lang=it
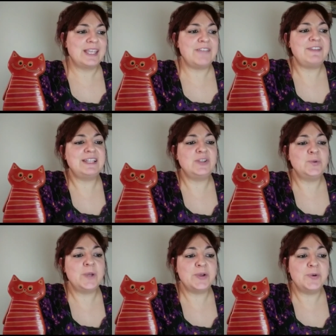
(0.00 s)
e vede
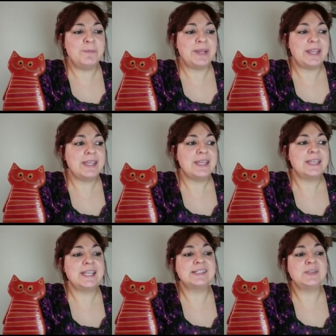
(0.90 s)
due ombre
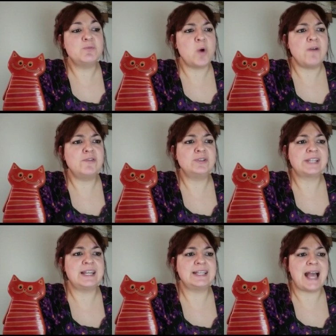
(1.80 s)
che si muovono
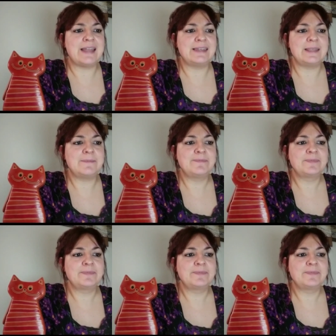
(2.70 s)
tra le canne.